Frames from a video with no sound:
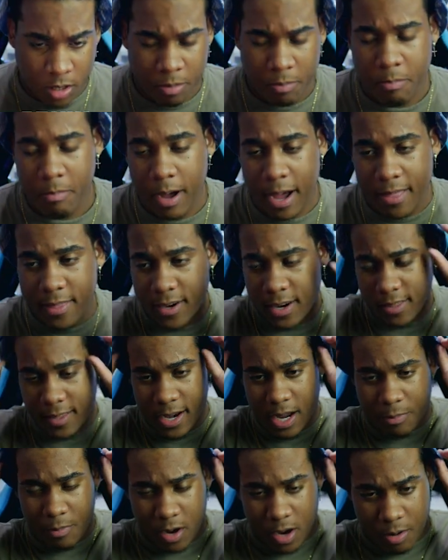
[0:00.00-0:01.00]
Madre
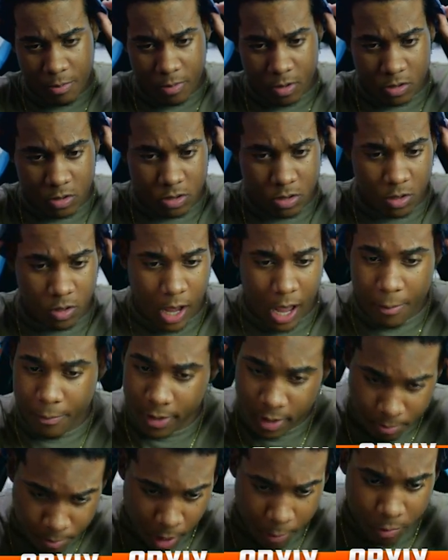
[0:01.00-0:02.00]
del amor hermoso. A
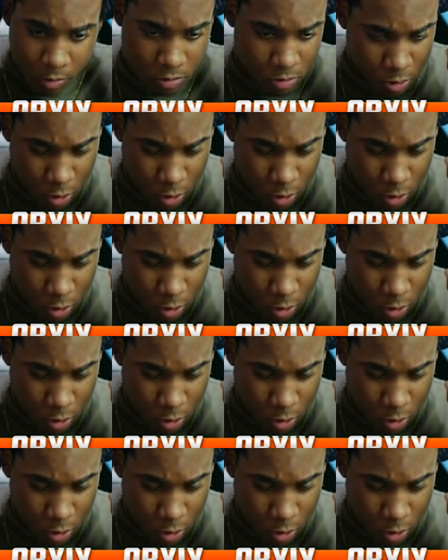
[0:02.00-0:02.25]
mí, vamos,